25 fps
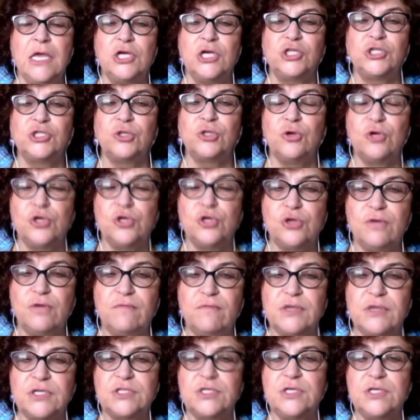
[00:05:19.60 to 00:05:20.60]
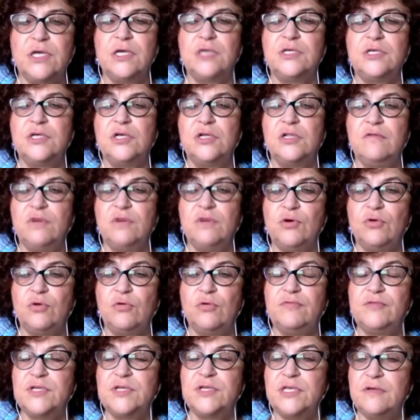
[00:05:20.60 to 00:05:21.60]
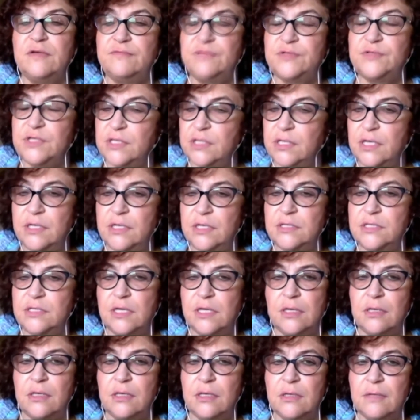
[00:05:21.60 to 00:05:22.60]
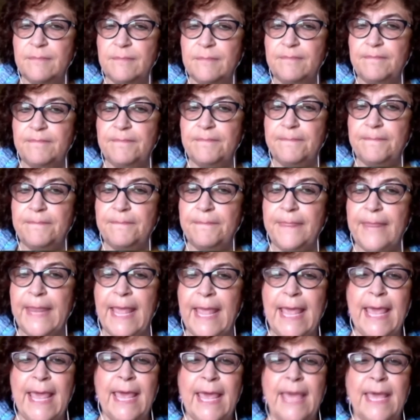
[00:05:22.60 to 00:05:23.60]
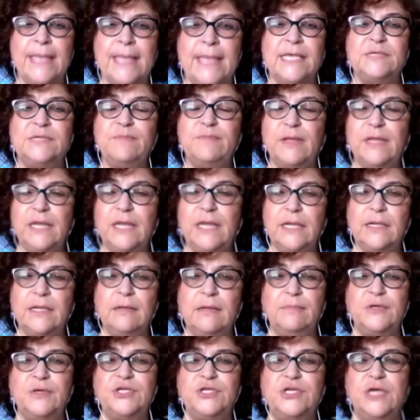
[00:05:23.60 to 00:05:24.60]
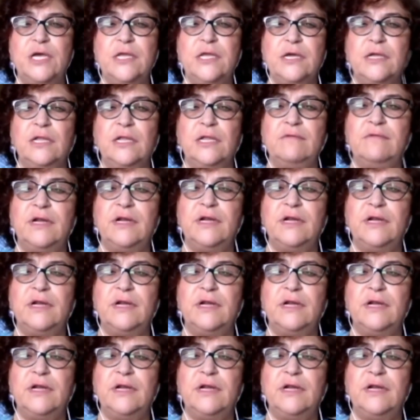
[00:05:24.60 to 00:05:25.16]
и, что еще важнее, силовиков за нефтяные деньги. Несмотря на обещание главы